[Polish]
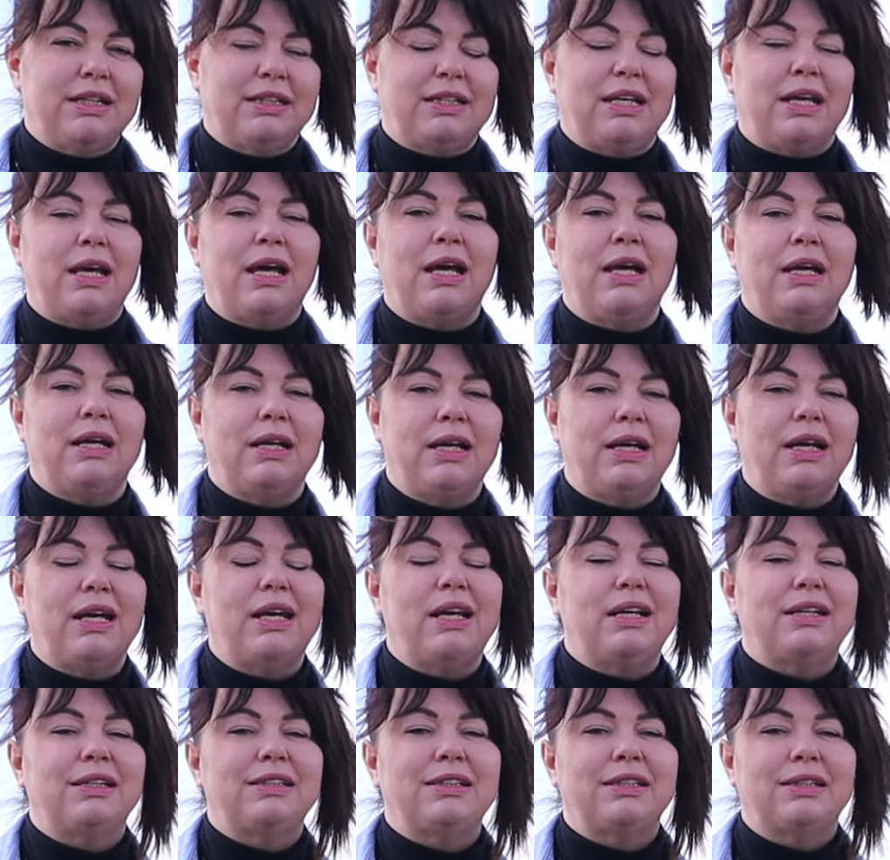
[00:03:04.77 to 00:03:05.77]
te
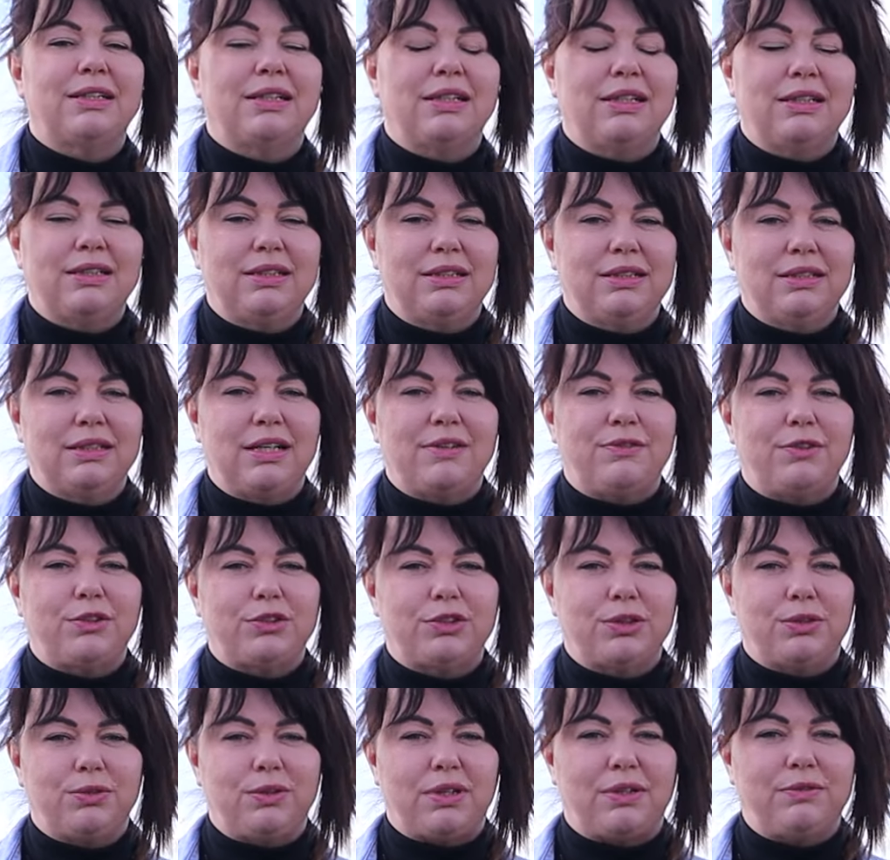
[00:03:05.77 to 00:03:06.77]
e,
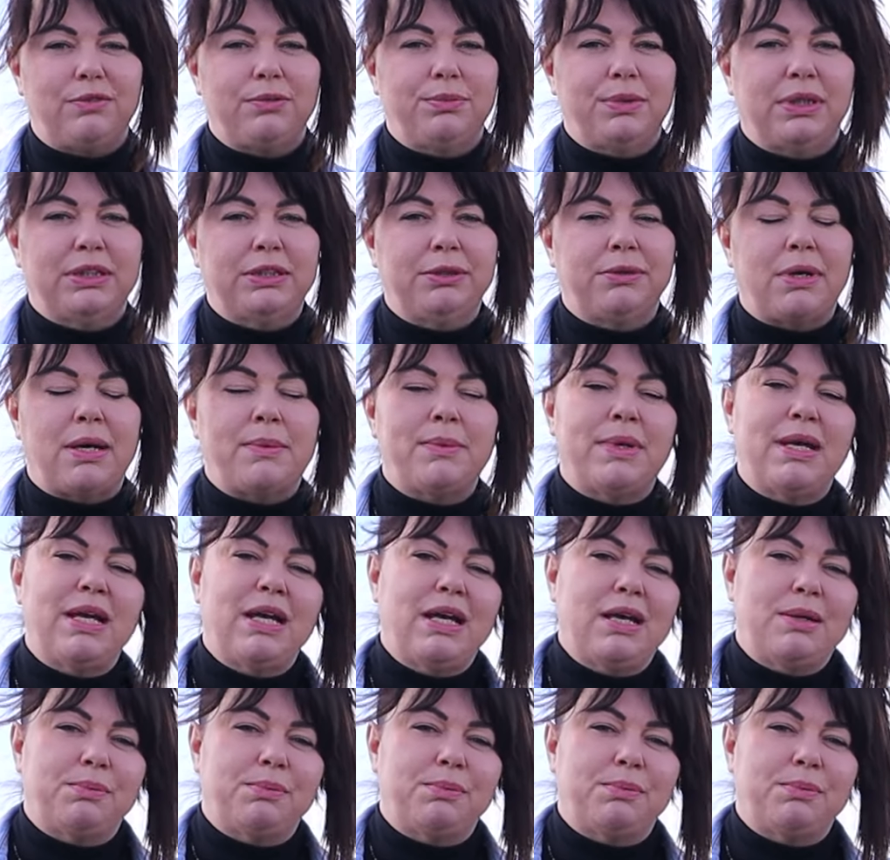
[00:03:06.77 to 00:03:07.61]
nawozy, które wymieniłam,